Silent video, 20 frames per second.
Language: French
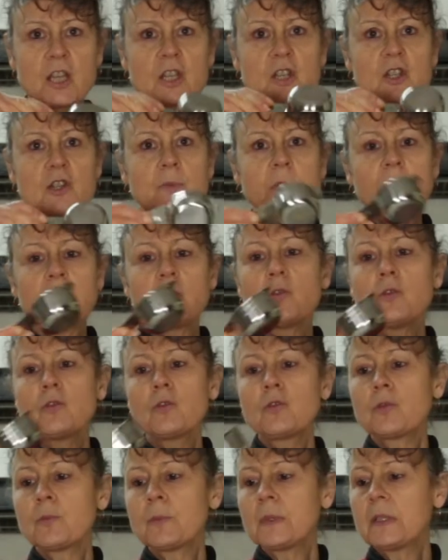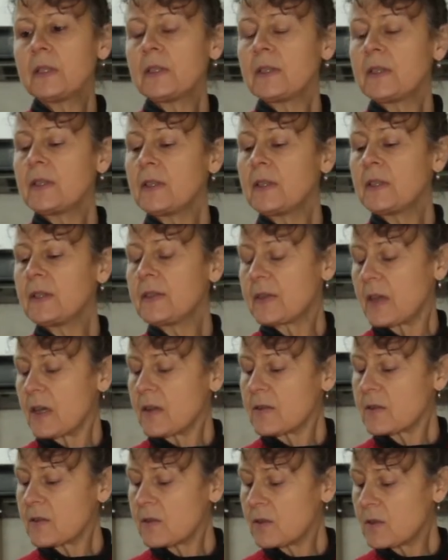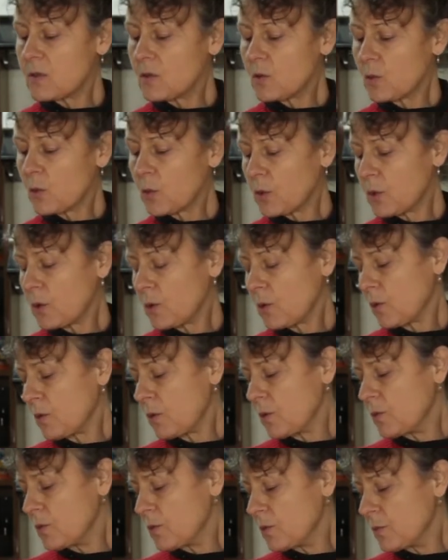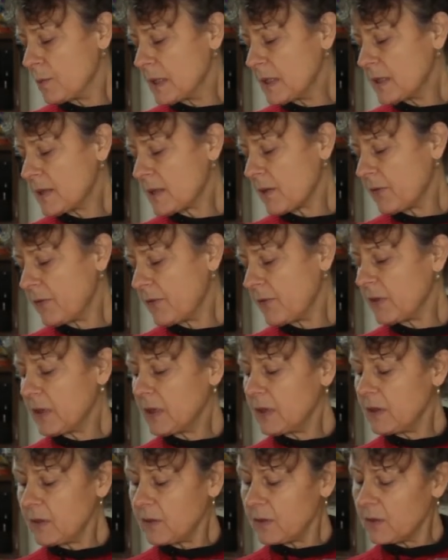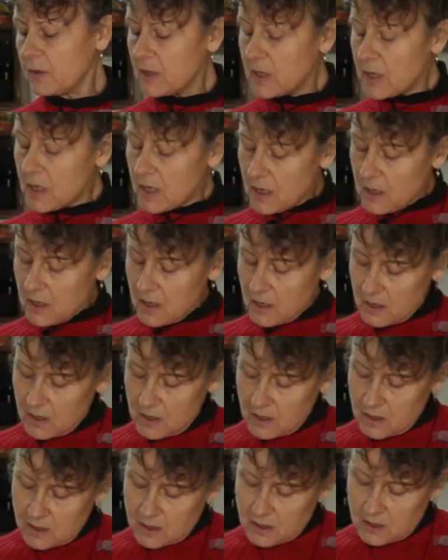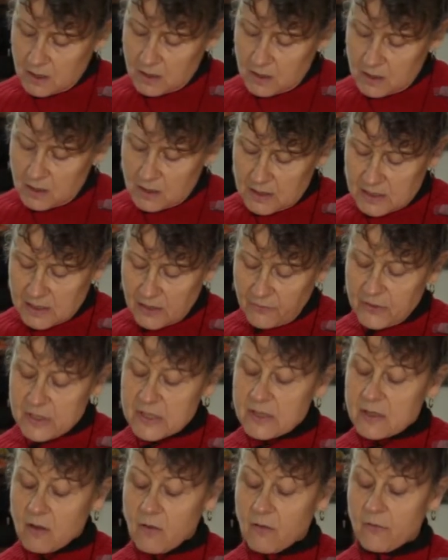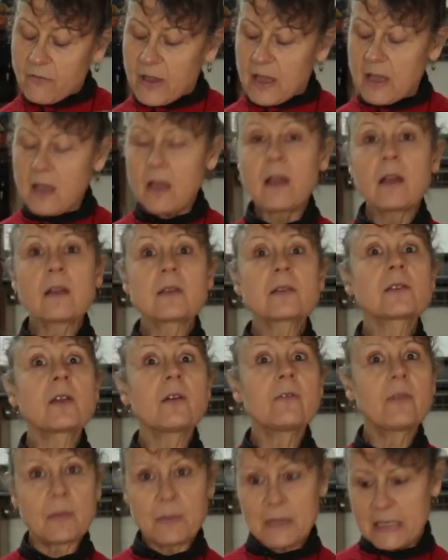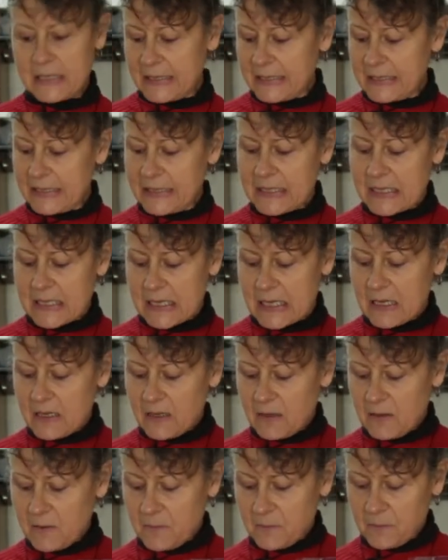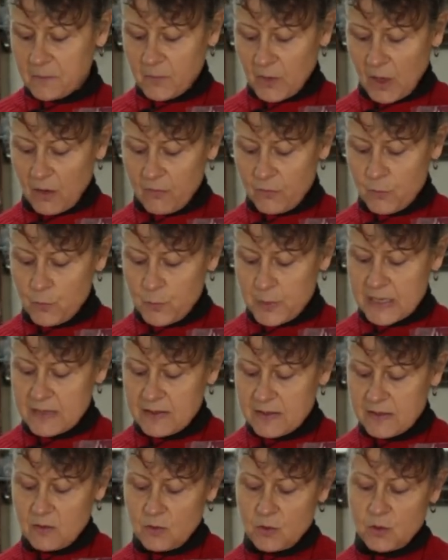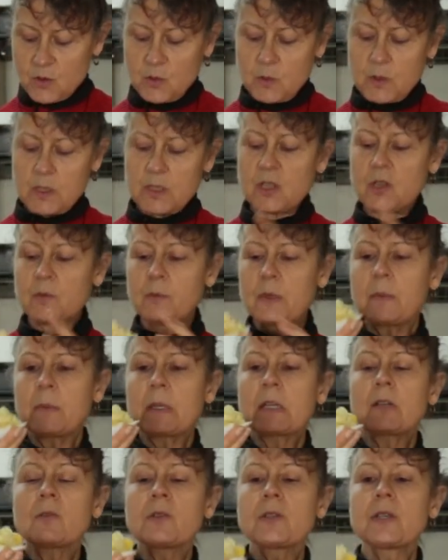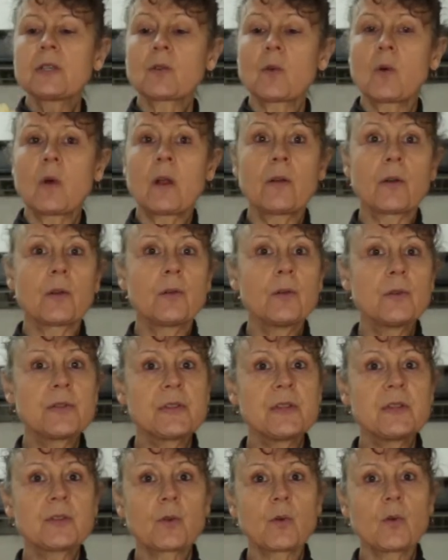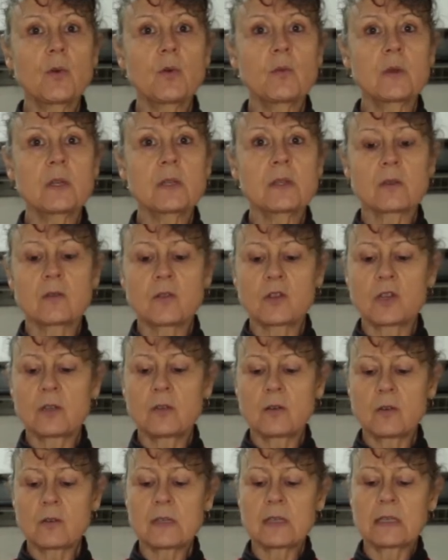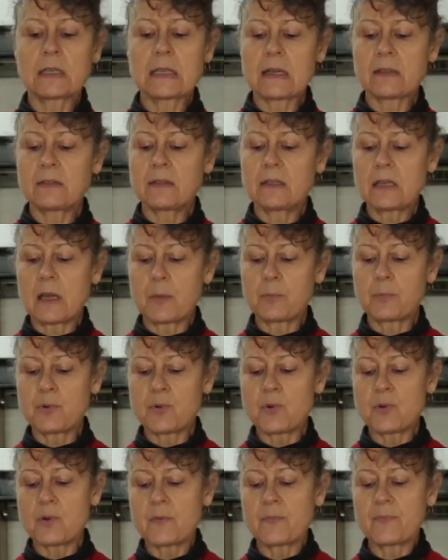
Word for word: J'ai mis une demi-tasse, donc euh, une demi ça fait euh, ça fait 120 120 millilitres. Vous placez ensuite, j'aime bien mettre le citron. Alors le citron, moi ce que j'adore c'est garder la peau